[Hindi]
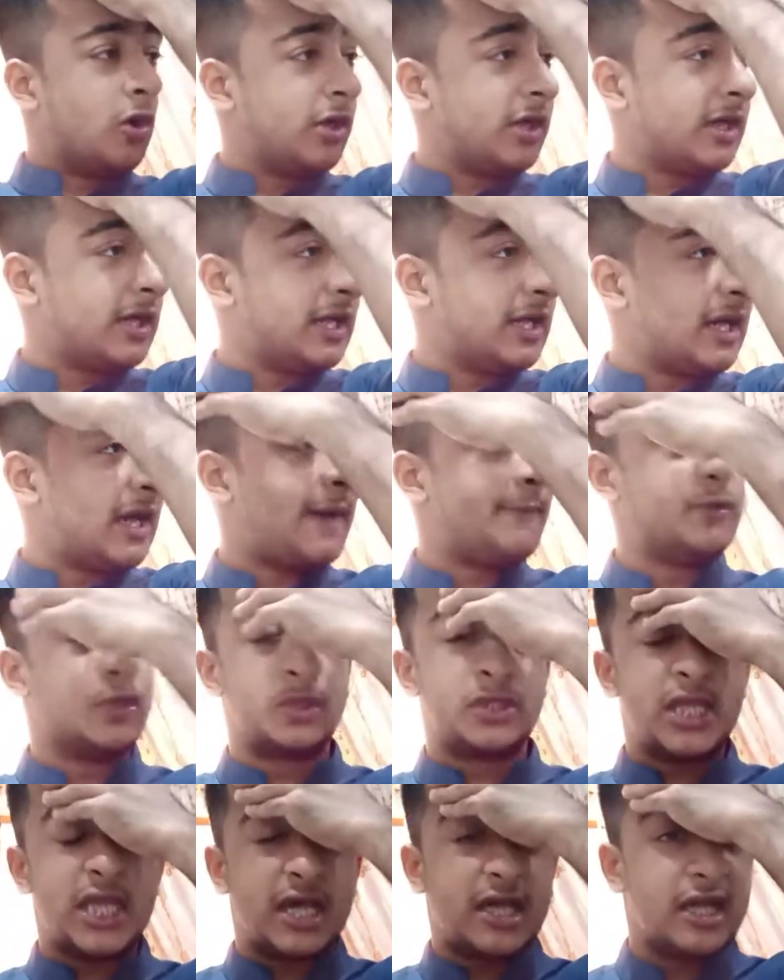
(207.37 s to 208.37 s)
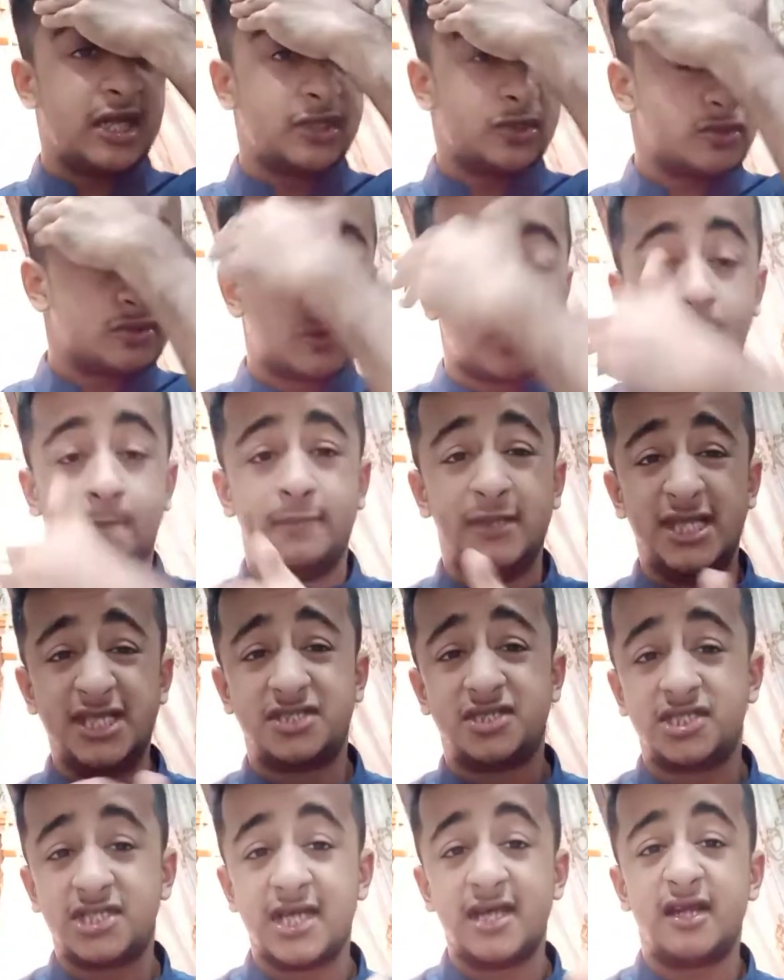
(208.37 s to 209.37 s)
और अगर आप लोग देख रहे हैं तो इसको
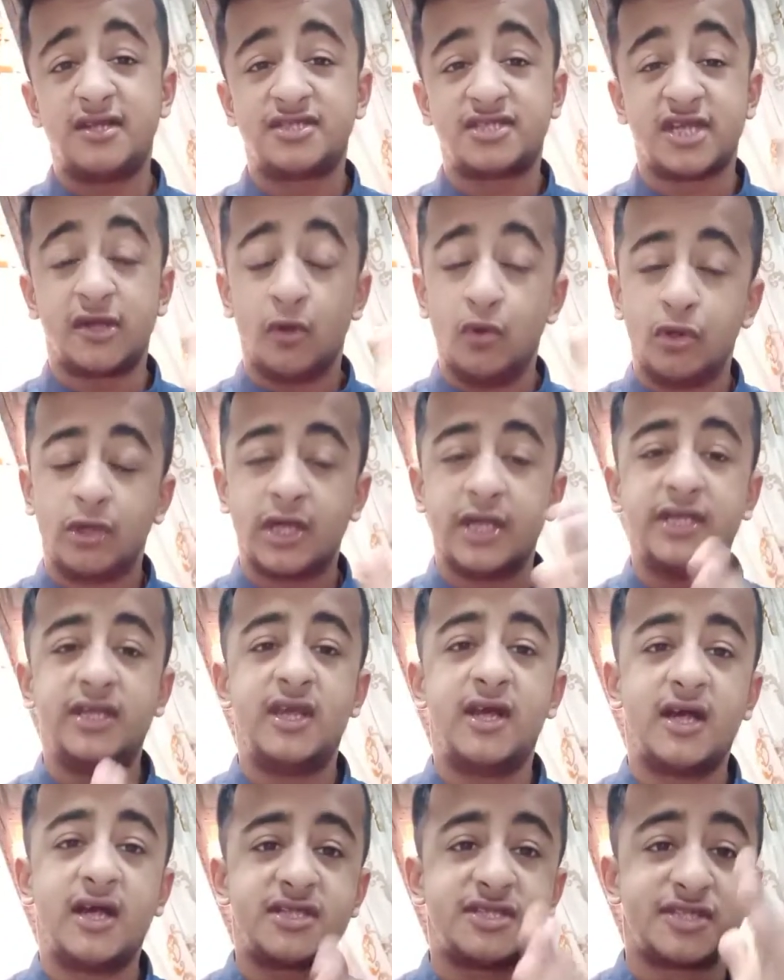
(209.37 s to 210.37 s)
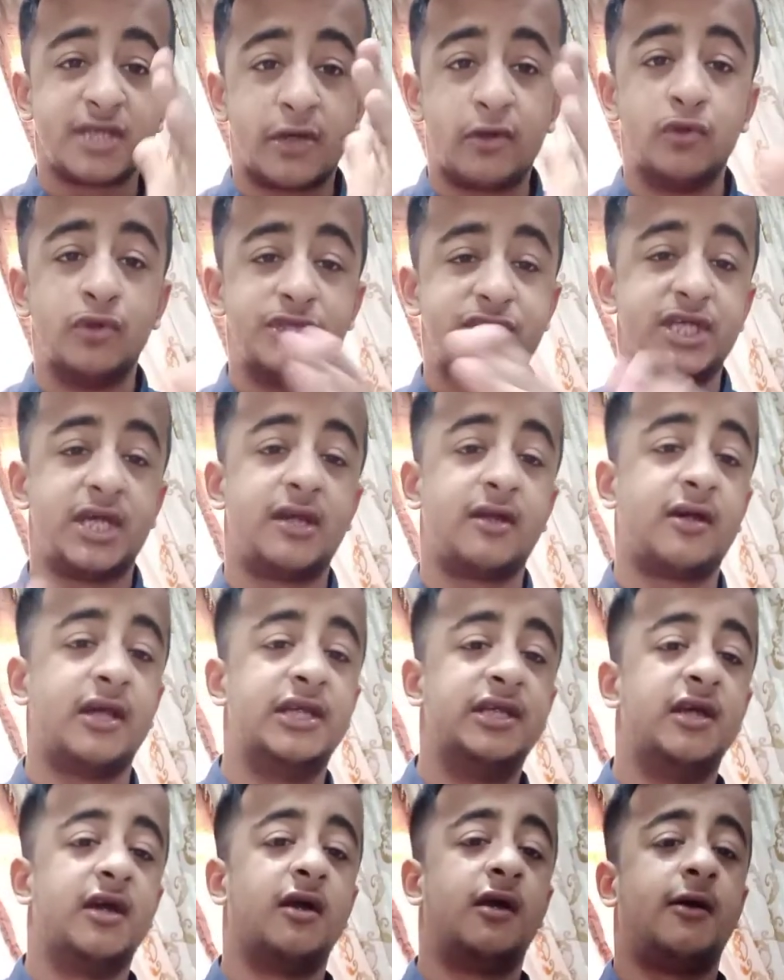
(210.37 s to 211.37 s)
प्लीज़ शेयर ज़रूर करिएगा ज़रूर शेयर
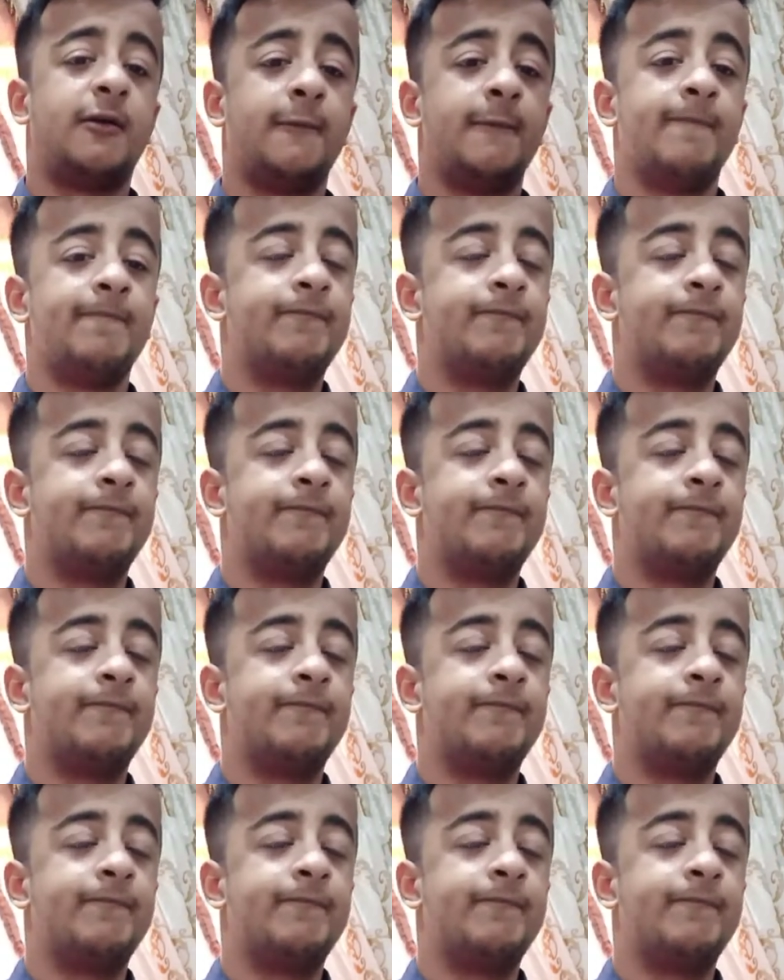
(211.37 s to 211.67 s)
करिएगा